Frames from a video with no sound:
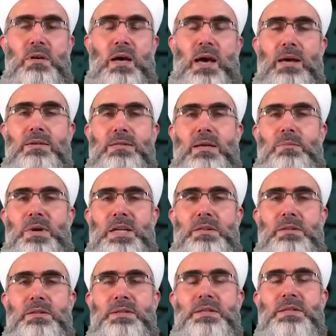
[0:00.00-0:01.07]
her
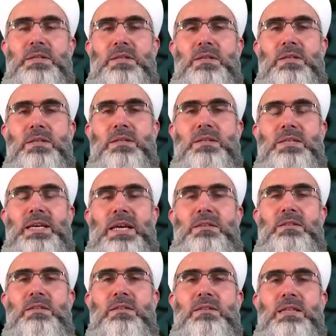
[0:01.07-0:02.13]
zaman
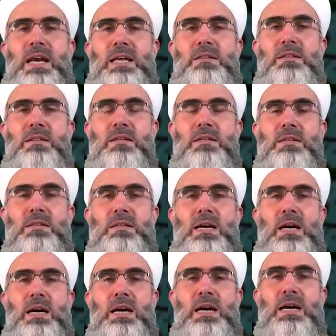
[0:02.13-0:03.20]
kendinden
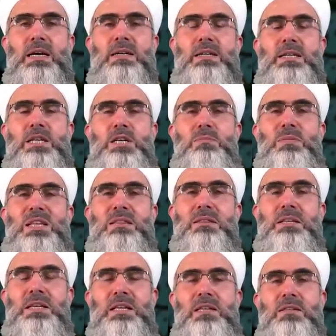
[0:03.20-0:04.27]
daha
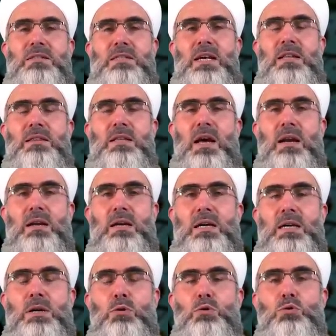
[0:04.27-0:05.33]
kıymetli
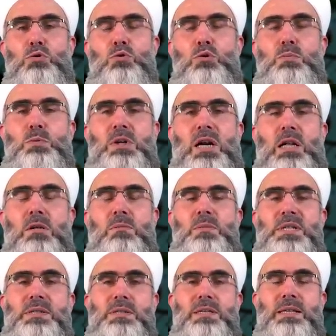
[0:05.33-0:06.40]
insanlarla oturup
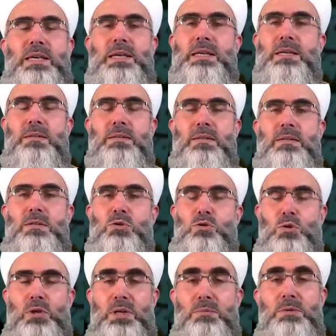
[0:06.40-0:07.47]
kalkması gerektiğini
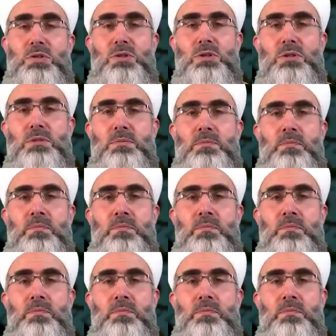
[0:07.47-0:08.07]
söylemiş.